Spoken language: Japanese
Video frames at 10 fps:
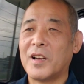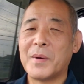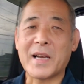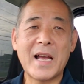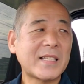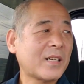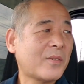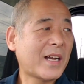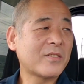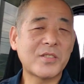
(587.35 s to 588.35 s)
まあ、会社の
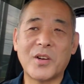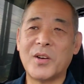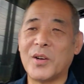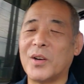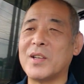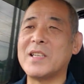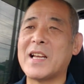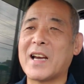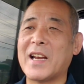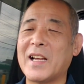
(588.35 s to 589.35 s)
悪口を言い
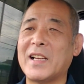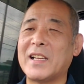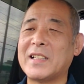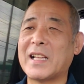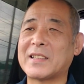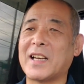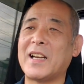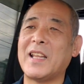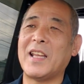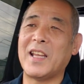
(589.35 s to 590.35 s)
ながらだったら
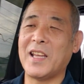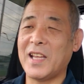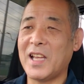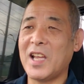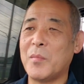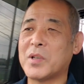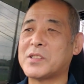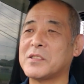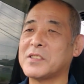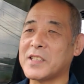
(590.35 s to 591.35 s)
ね、もう
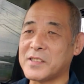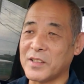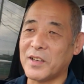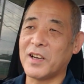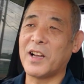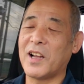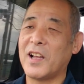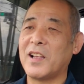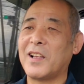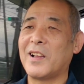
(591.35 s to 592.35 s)
すぐですよ。
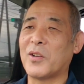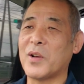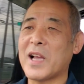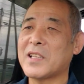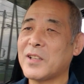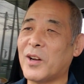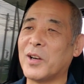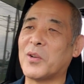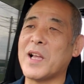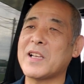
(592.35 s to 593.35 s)
ごひゃくキロ、
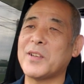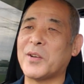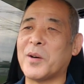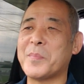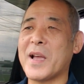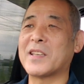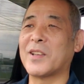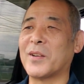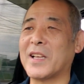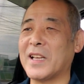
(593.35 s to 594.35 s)
ごひゃくキロ、ろっぴゃく
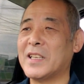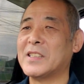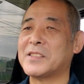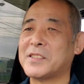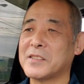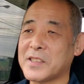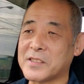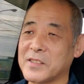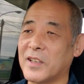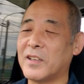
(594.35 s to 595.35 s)
キロね、すぐで
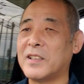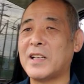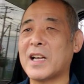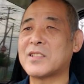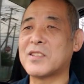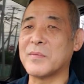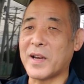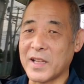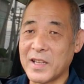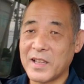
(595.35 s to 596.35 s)
すよ。あっちゅう
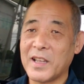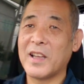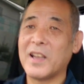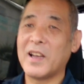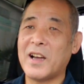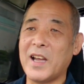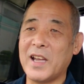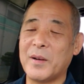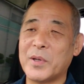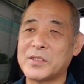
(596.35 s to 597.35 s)
間に。は
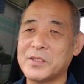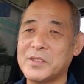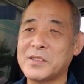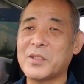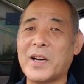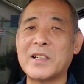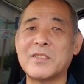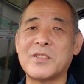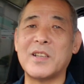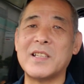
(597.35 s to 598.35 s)
い。もうずーっと悪
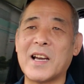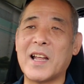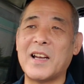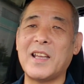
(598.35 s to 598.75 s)
口を言いながら